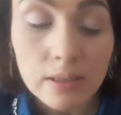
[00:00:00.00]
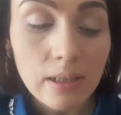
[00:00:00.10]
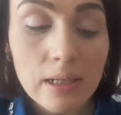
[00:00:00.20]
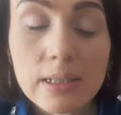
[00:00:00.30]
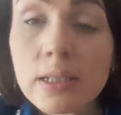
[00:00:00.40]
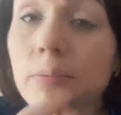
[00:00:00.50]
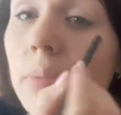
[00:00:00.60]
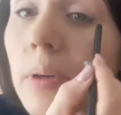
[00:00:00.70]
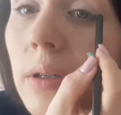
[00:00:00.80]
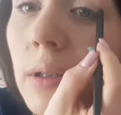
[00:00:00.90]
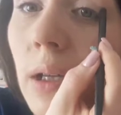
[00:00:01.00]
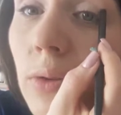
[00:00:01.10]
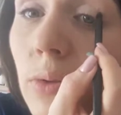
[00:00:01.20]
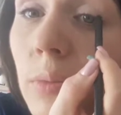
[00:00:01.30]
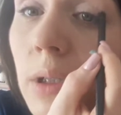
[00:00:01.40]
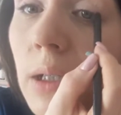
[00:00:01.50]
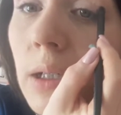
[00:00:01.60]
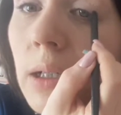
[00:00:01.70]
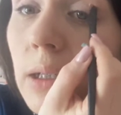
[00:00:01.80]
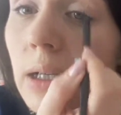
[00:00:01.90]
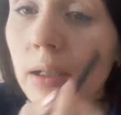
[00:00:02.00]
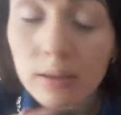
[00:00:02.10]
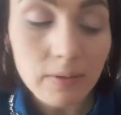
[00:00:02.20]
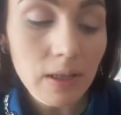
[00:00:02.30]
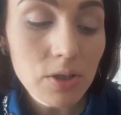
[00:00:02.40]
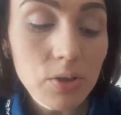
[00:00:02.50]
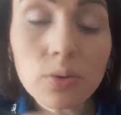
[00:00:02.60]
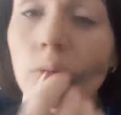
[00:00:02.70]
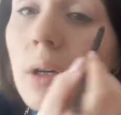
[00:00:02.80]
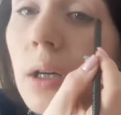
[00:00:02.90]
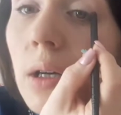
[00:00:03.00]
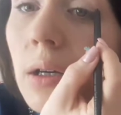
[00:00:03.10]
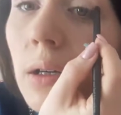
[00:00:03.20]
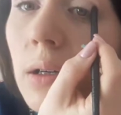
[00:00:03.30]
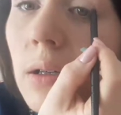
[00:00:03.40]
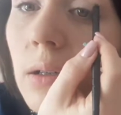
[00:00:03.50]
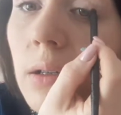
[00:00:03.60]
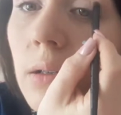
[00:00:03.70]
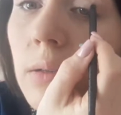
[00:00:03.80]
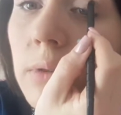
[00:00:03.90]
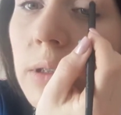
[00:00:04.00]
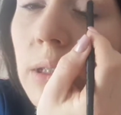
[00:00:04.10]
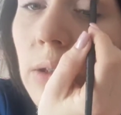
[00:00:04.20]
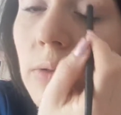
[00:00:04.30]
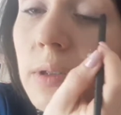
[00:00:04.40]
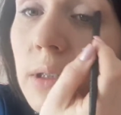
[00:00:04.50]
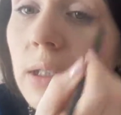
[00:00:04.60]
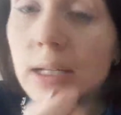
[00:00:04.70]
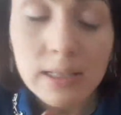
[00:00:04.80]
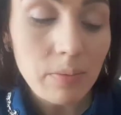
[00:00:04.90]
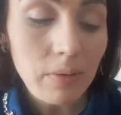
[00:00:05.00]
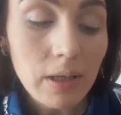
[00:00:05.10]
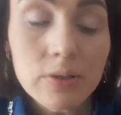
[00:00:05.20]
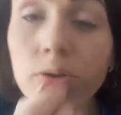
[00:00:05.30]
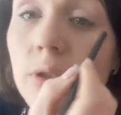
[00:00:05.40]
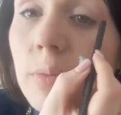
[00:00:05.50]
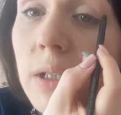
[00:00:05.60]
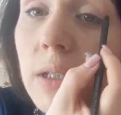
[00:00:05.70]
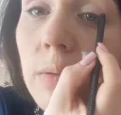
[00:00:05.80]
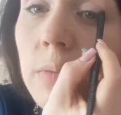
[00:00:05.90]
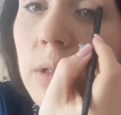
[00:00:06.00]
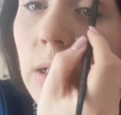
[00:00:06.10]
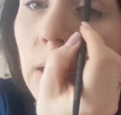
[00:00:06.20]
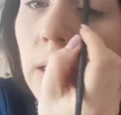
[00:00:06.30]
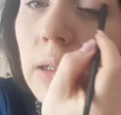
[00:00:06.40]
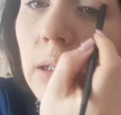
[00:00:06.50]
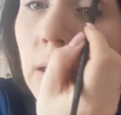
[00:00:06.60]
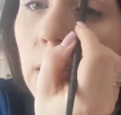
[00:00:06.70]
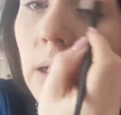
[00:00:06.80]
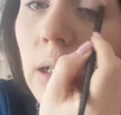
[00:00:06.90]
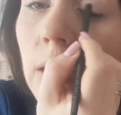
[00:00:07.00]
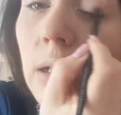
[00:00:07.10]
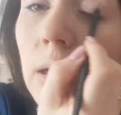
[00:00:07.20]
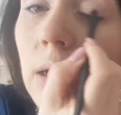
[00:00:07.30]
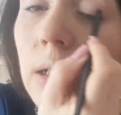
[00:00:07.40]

стереотип э, надуманный, когда говорят, что становятся глазки плачущими. На самом деле это не так.